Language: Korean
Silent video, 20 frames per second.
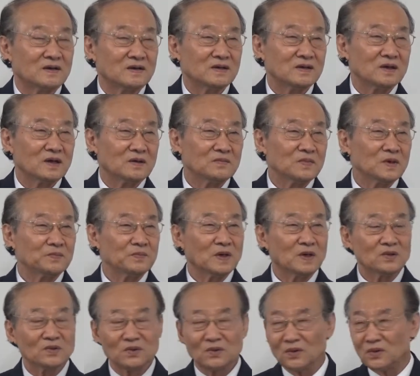그냥 앞만
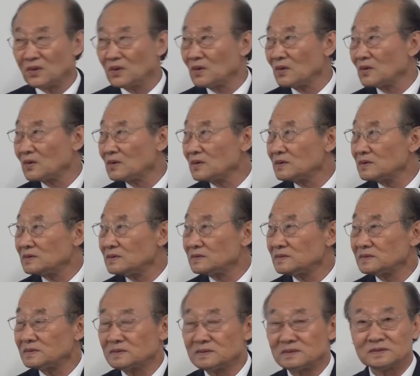봐도
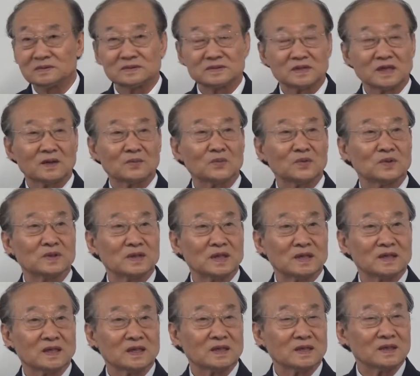창문이
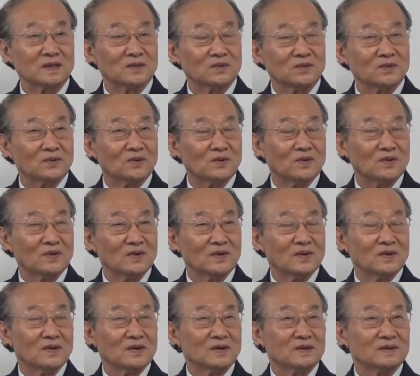다 닫혀 있고
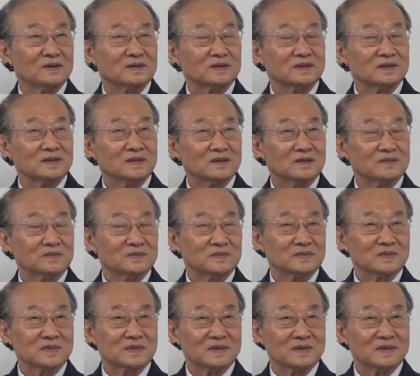그냥